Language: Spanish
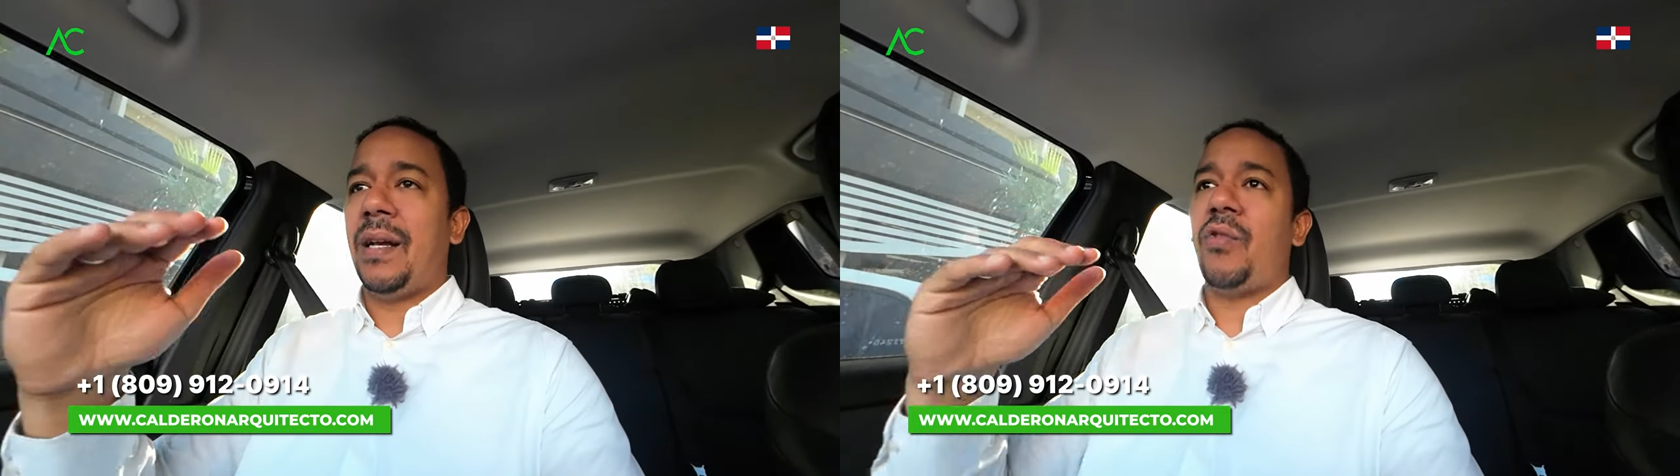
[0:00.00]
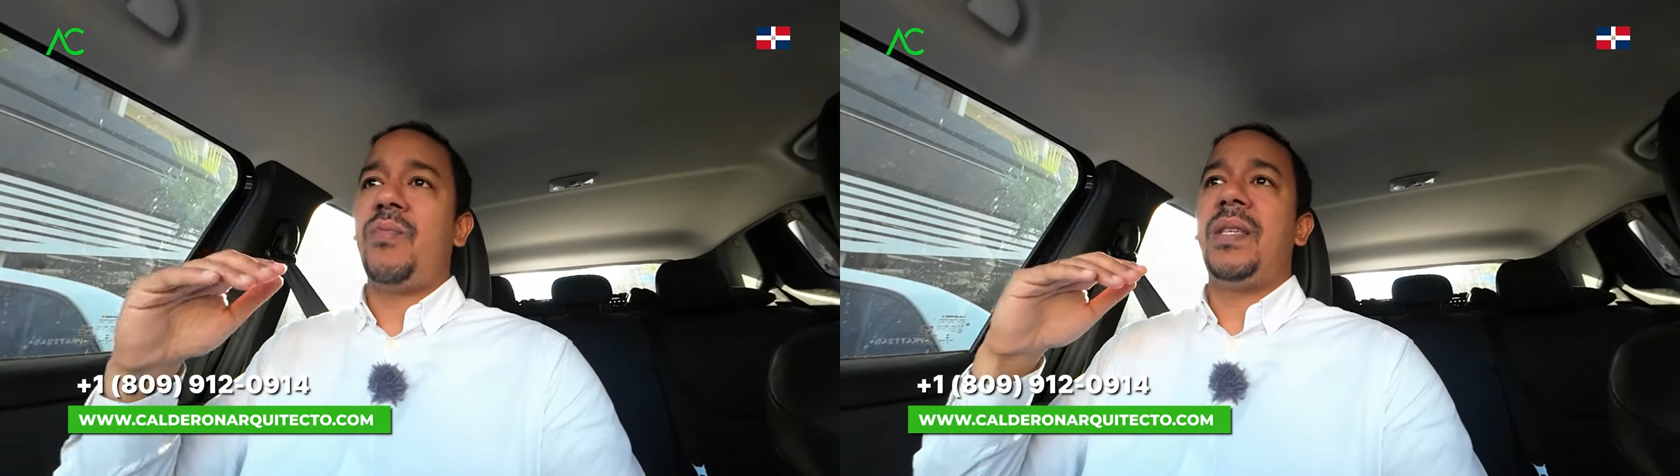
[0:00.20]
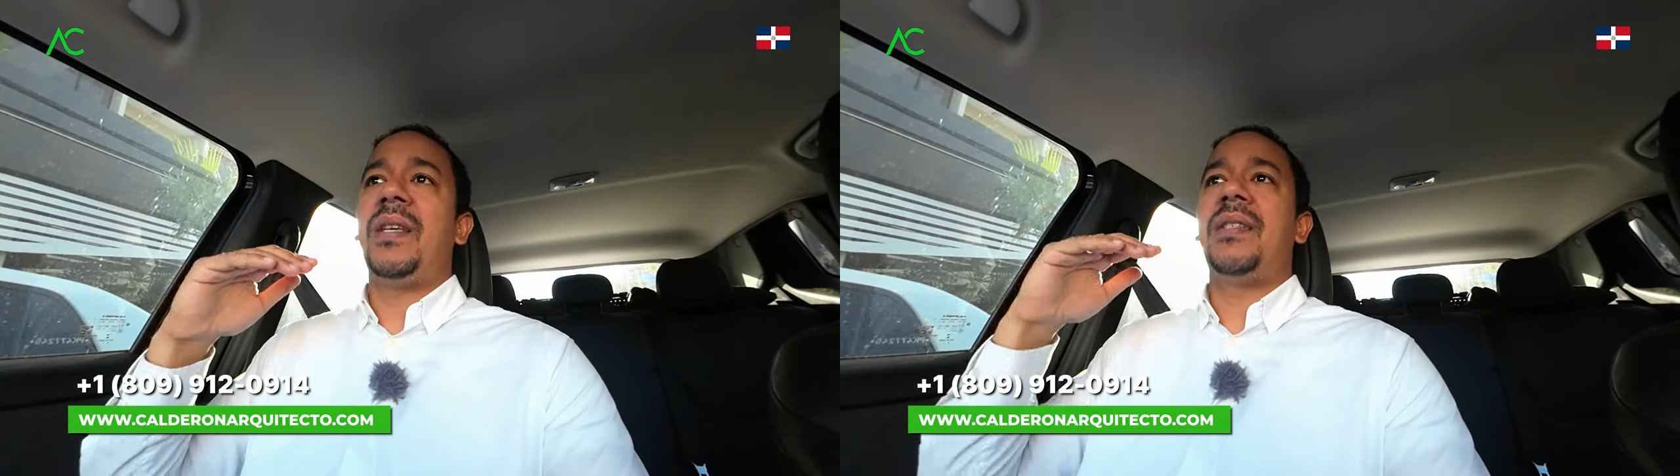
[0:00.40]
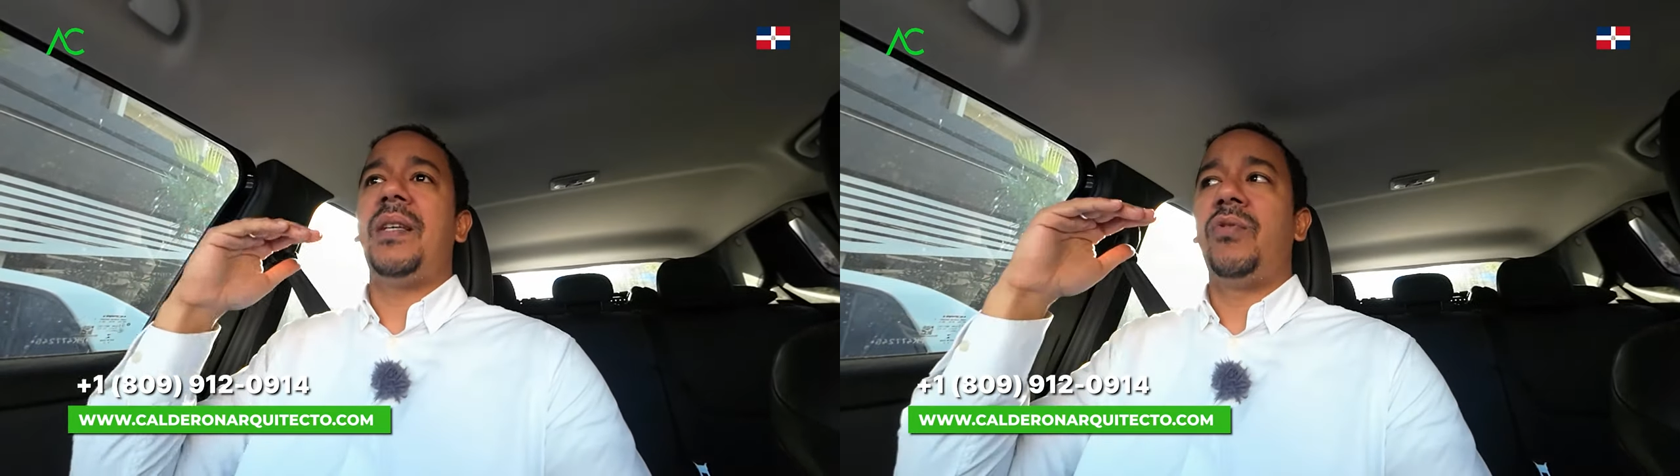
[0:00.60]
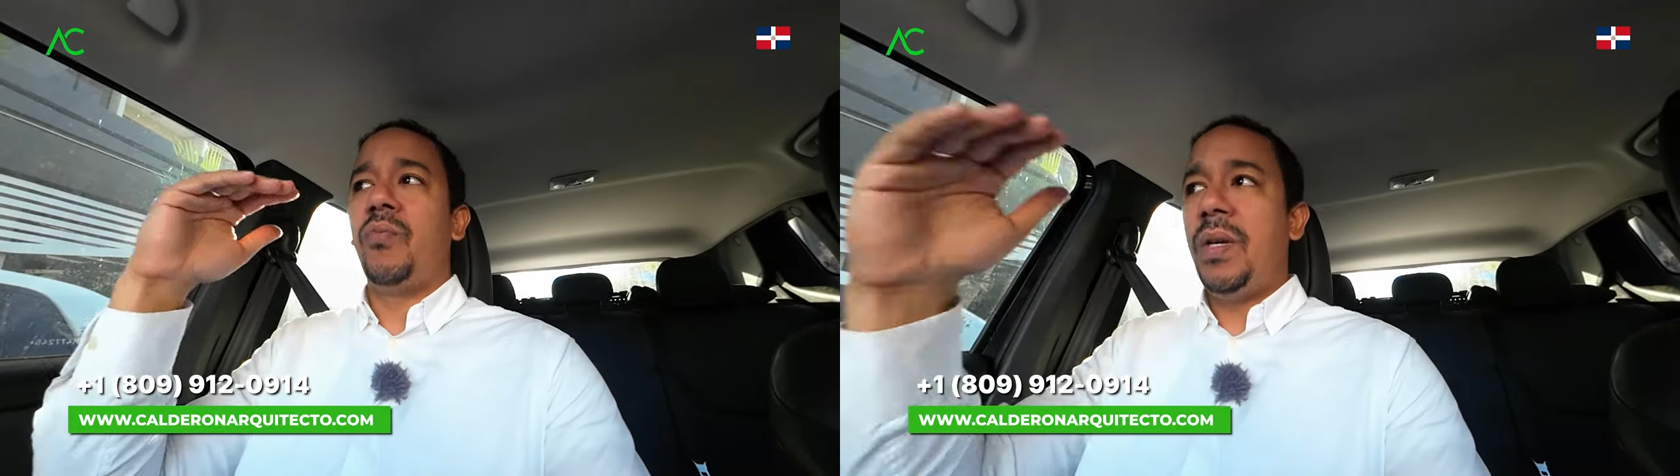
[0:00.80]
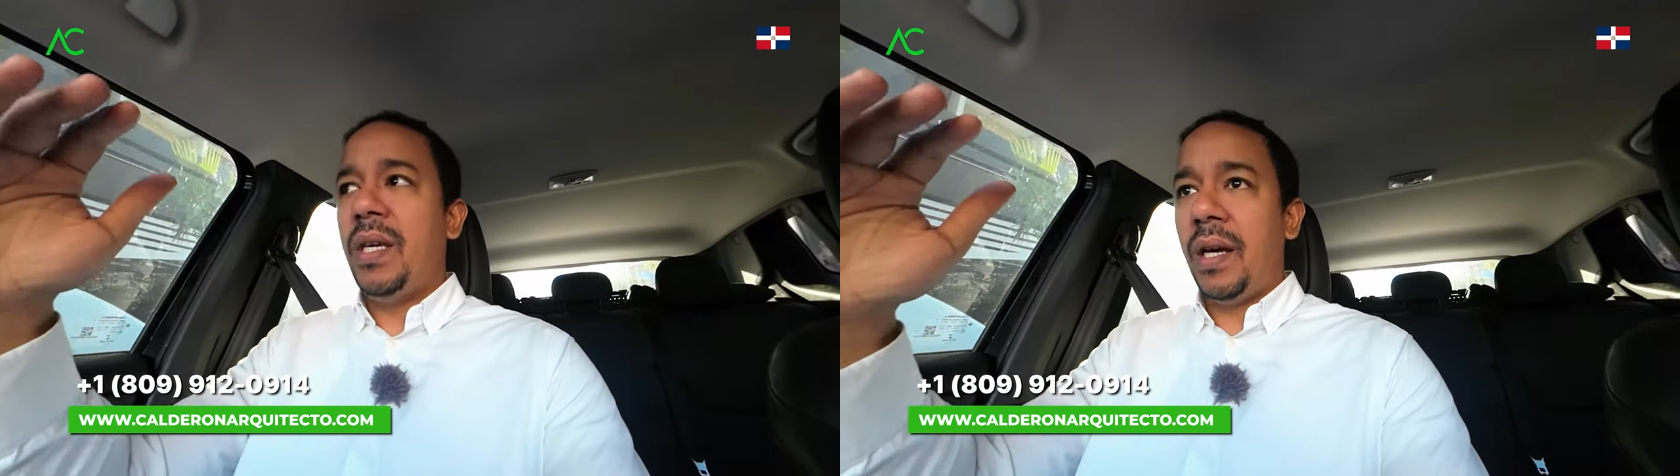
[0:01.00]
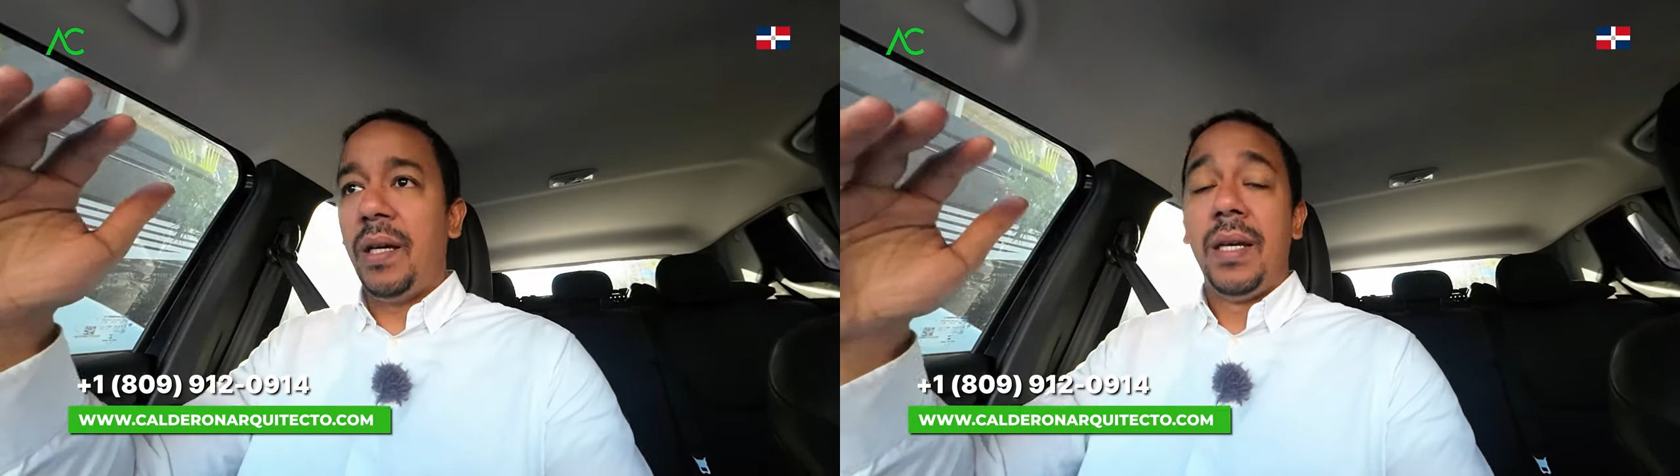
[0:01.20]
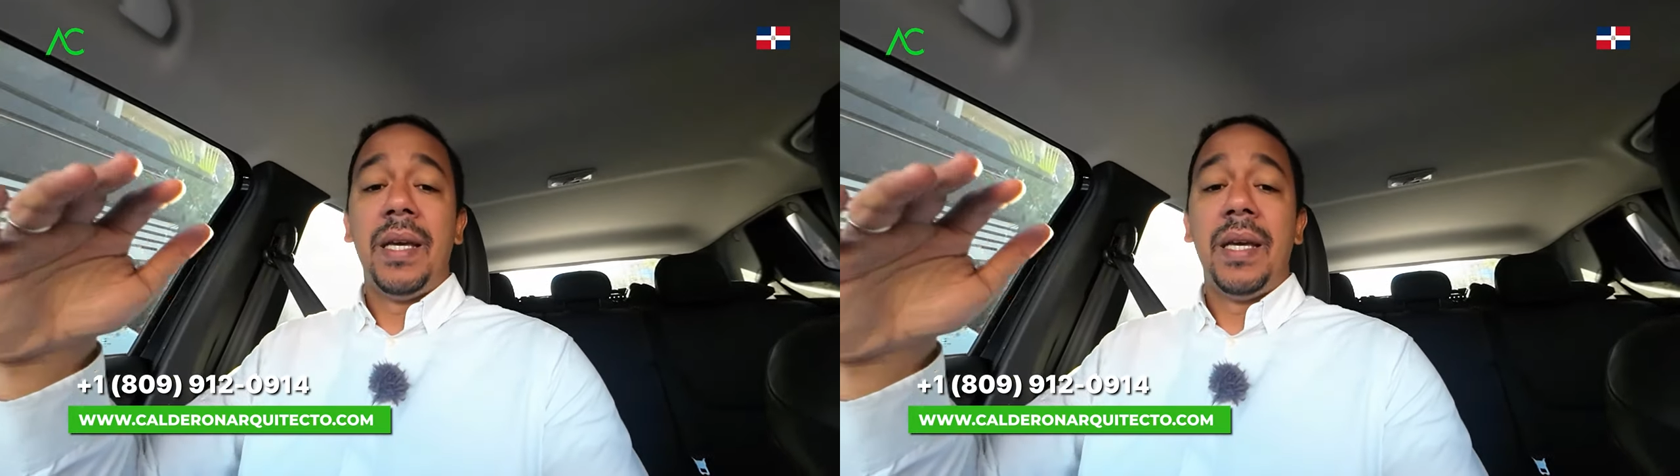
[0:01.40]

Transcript: la comience siendo mía